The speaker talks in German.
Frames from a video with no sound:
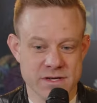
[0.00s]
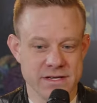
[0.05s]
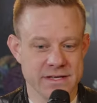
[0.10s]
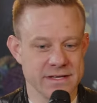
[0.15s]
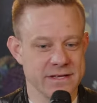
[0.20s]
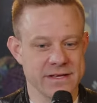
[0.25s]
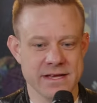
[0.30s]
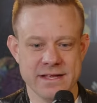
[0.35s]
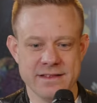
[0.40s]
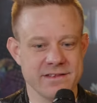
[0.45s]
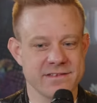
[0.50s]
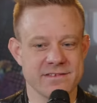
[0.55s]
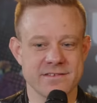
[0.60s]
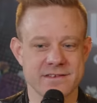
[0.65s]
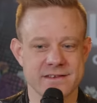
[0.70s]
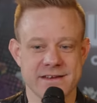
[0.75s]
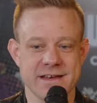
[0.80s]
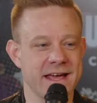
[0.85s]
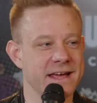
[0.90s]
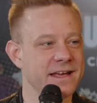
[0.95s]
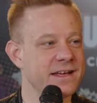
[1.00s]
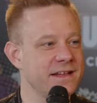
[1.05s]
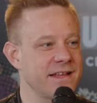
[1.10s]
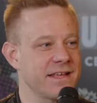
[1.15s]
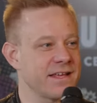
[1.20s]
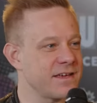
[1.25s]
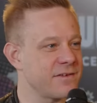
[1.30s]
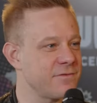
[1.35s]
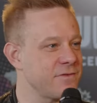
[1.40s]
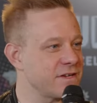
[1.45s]
jedes
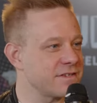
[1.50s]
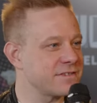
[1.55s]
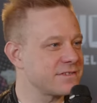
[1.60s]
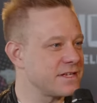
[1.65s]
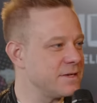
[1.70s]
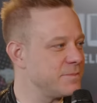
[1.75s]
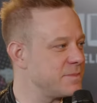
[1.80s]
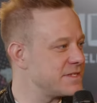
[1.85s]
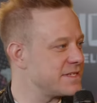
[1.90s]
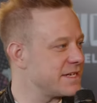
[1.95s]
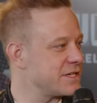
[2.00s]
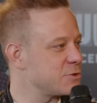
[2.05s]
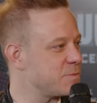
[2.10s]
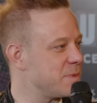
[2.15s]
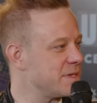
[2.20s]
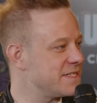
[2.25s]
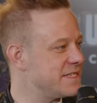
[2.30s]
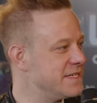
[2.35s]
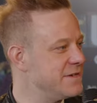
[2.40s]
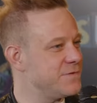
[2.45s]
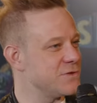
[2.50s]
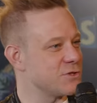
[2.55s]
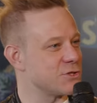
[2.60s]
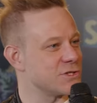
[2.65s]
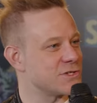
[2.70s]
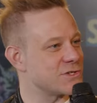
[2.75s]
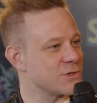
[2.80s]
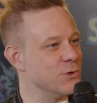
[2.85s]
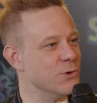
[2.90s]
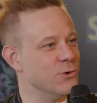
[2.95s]
erdenkliche fast gibt es ein
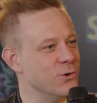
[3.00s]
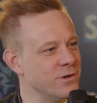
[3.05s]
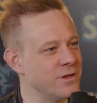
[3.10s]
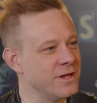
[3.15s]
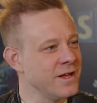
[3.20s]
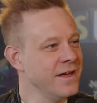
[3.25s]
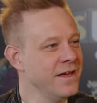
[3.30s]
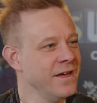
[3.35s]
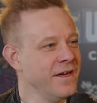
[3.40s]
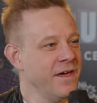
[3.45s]
spezifisches Öl.